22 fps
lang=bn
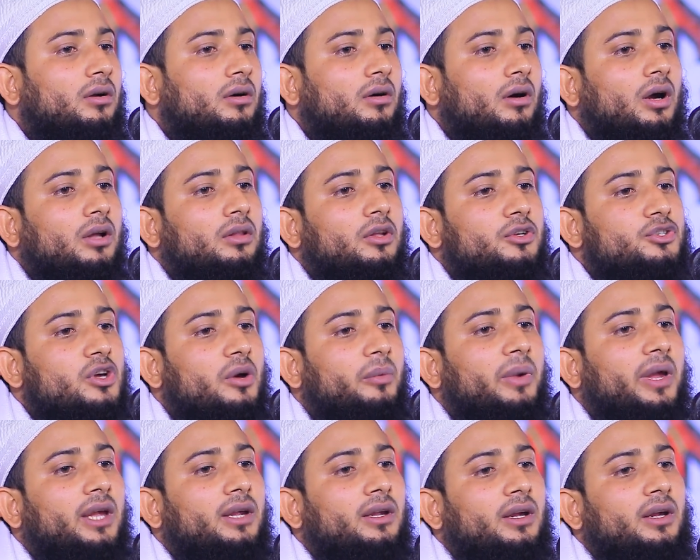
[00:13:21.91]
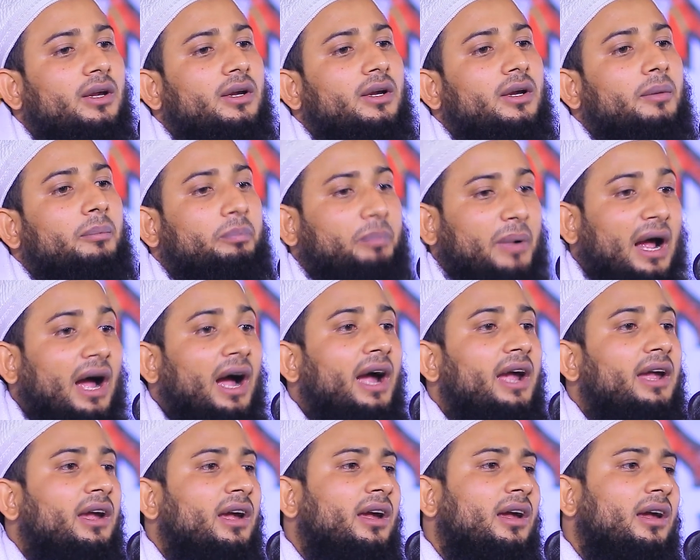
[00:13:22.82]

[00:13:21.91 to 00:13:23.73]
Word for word: কয় দশমিক প্রায়